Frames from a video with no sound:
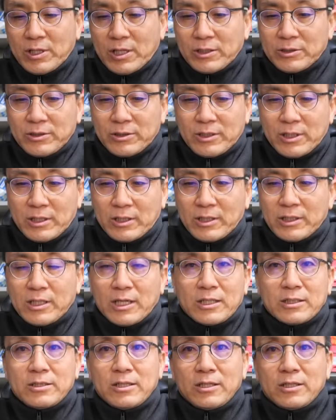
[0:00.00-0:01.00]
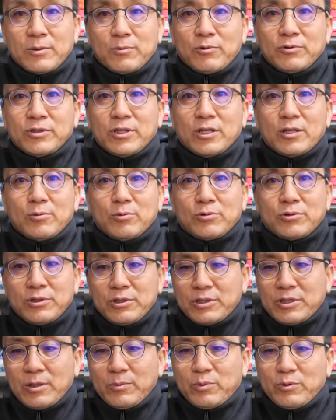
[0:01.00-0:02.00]
가셨다가 이 아스네타
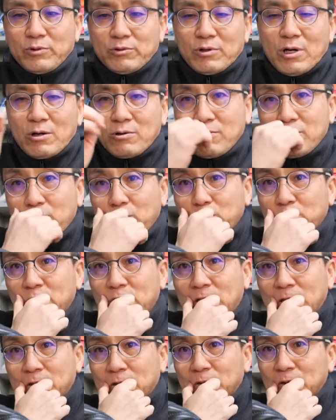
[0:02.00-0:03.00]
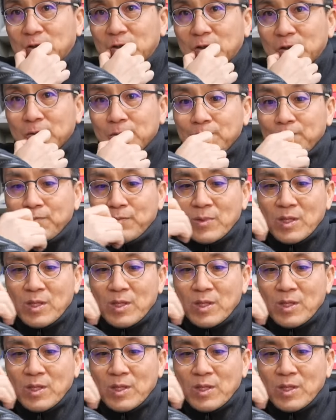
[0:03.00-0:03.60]
본사로부터 이 샘플을 갖고 오셔가지고